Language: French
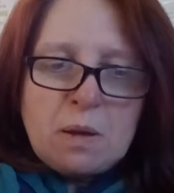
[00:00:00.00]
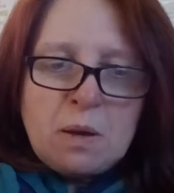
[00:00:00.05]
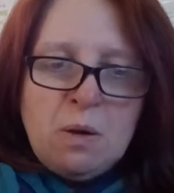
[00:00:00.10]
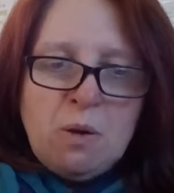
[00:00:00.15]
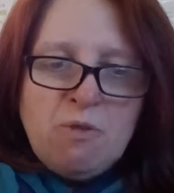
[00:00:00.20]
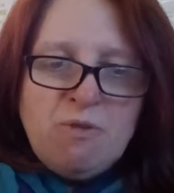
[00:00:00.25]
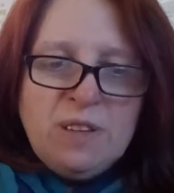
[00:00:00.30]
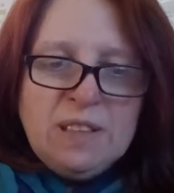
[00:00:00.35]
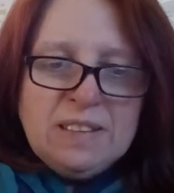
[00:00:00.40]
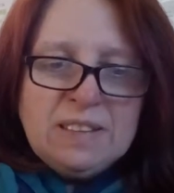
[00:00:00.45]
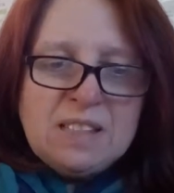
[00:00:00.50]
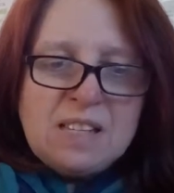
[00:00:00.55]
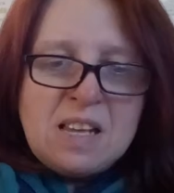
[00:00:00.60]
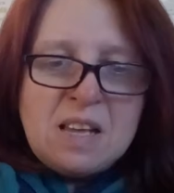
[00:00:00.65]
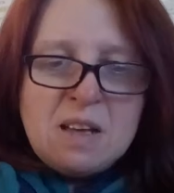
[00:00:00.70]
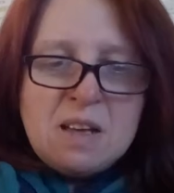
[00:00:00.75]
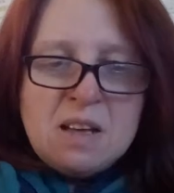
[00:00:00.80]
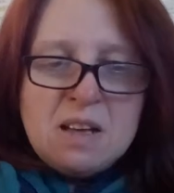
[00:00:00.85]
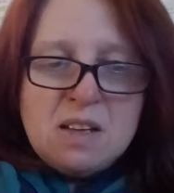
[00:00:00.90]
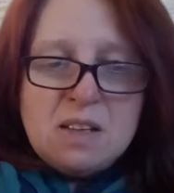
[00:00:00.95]
en fait, ce
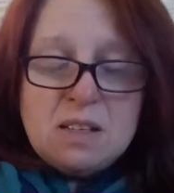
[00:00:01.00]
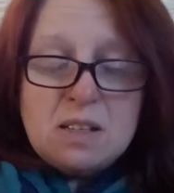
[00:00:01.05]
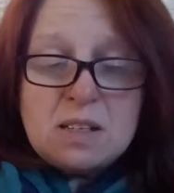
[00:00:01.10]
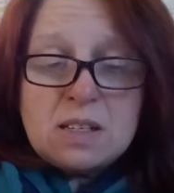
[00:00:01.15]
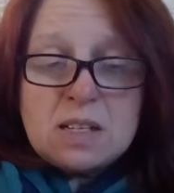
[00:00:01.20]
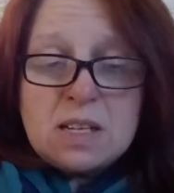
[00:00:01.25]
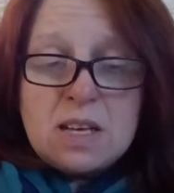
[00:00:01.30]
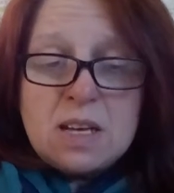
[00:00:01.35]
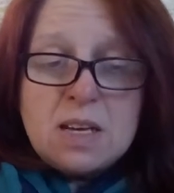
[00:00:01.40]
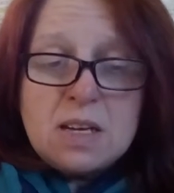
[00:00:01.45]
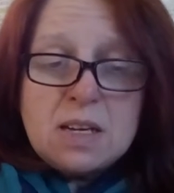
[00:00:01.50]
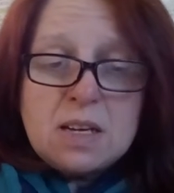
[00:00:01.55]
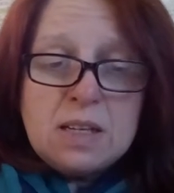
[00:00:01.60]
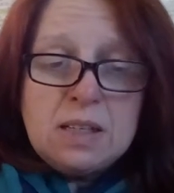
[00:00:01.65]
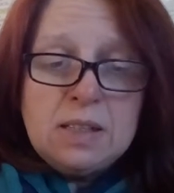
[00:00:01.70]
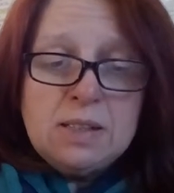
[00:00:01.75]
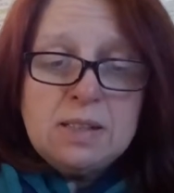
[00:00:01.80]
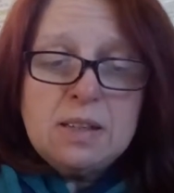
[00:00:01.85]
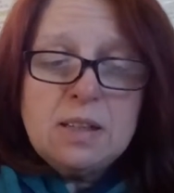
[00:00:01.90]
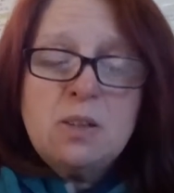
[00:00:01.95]
qui est, ce qui est
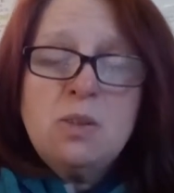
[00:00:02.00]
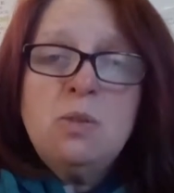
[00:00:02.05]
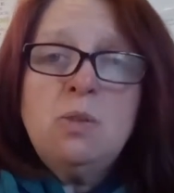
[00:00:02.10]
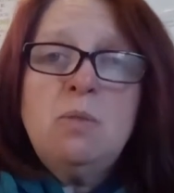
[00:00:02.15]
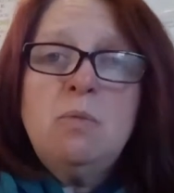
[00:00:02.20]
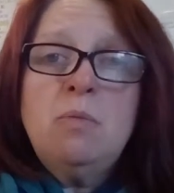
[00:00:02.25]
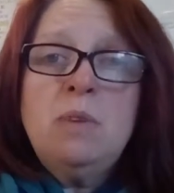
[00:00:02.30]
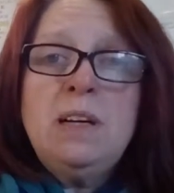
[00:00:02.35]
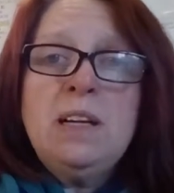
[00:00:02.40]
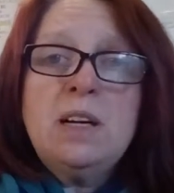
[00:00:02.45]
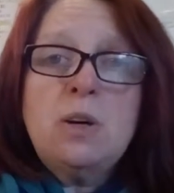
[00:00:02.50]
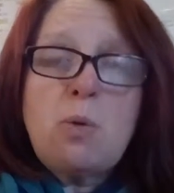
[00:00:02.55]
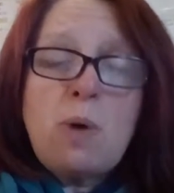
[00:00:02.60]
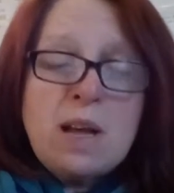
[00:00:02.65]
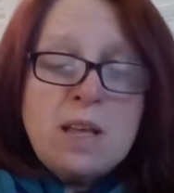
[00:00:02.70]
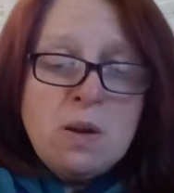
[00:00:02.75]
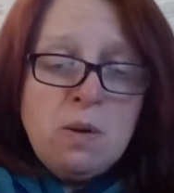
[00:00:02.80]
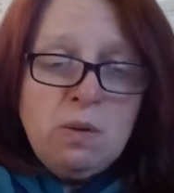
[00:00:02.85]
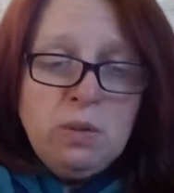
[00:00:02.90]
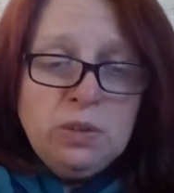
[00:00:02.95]
écrit, c'est que les
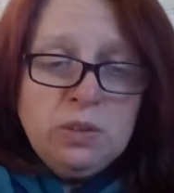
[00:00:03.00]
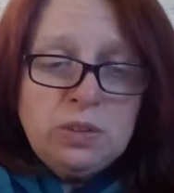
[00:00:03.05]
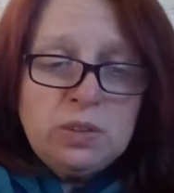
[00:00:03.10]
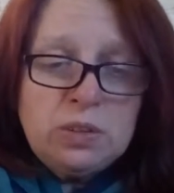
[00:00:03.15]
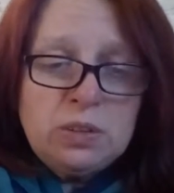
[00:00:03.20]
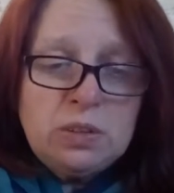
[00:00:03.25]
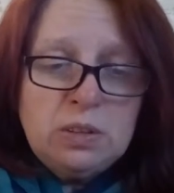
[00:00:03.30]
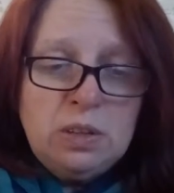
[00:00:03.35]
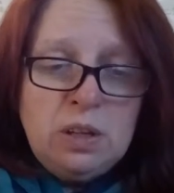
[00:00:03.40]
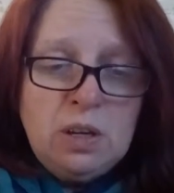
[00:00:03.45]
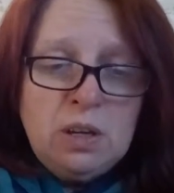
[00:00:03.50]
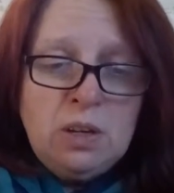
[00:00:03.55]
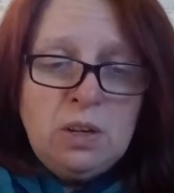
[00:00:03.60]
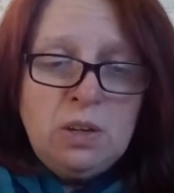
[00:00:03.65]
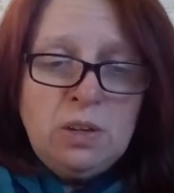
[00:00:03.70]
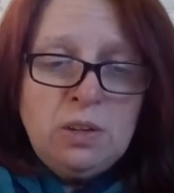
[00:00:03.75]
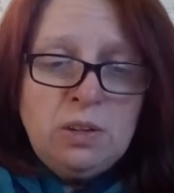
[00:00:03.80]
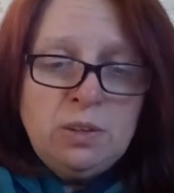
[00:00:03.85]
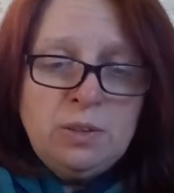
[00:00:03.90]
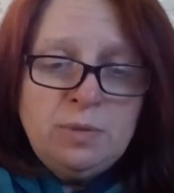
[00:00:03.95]
croyances
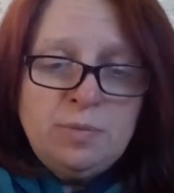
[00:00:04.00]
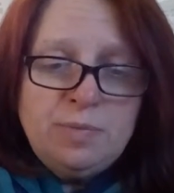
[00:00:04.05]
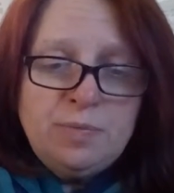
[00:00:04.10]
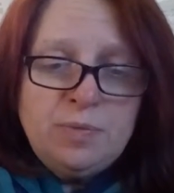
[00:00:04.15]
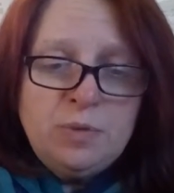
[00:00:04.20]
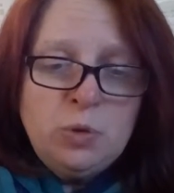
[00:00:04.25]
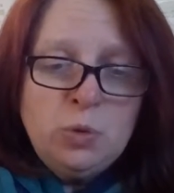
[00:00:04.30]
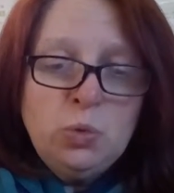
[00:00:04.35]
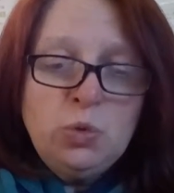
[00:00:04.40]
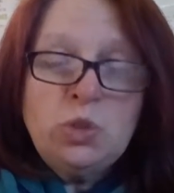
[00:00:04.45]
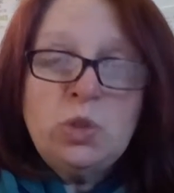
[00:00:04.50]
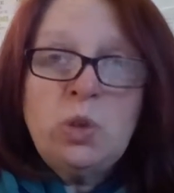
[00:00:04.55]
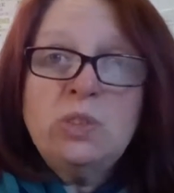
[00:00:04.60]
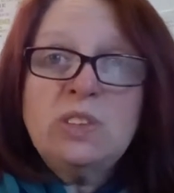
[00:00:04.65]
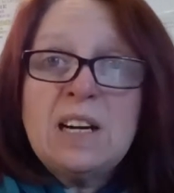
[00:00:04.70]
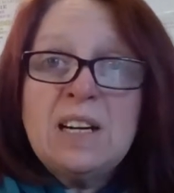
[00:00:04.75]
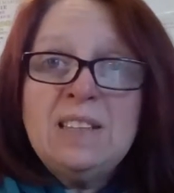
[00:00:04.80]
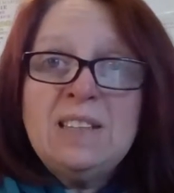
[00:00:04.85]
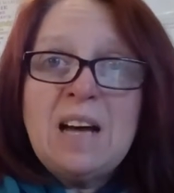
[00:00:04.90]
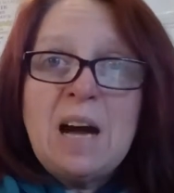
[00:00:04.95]
euh, nous
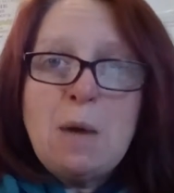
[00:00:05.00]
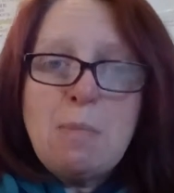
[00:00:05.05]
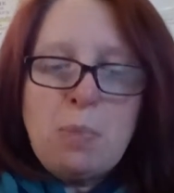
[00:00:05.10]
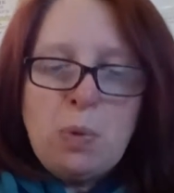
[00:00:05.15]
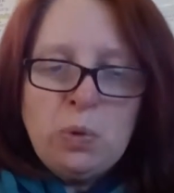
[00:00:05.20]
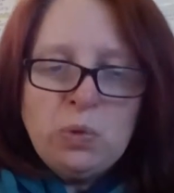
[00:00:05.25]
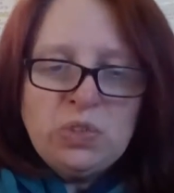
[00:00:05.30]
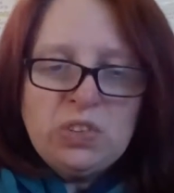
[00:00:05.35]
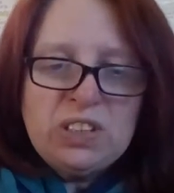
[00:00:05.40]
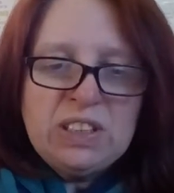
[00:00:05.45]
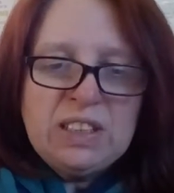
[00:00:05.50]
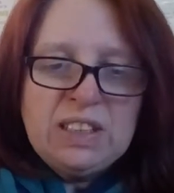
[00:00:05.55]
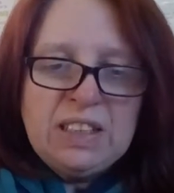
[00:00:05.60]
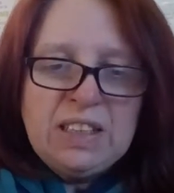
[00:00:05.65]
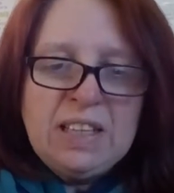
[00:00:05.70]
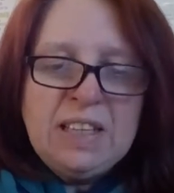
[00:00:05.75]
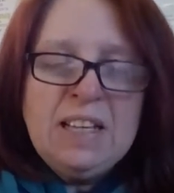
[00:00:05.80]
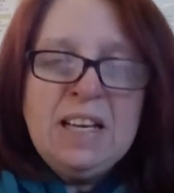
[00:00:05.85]
entraînent à penser